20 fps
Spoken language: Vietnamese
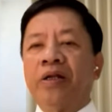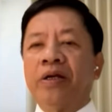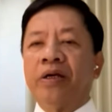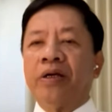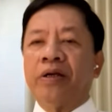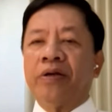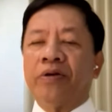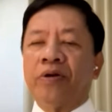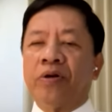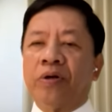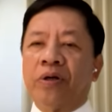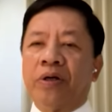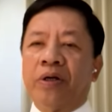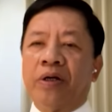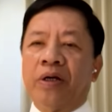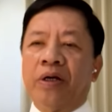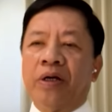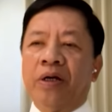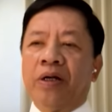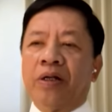thì
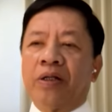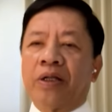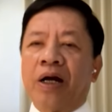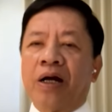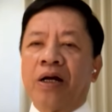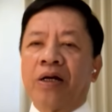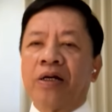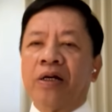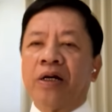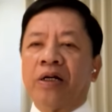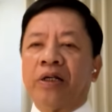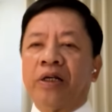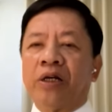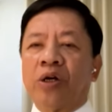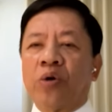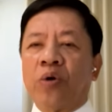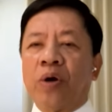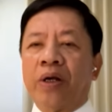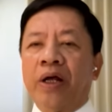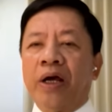rồi tăng cường
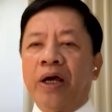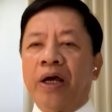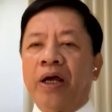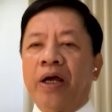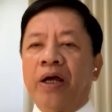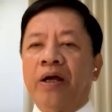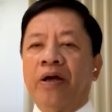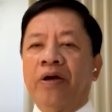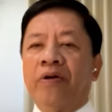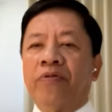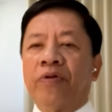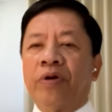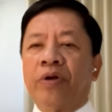những quan hệ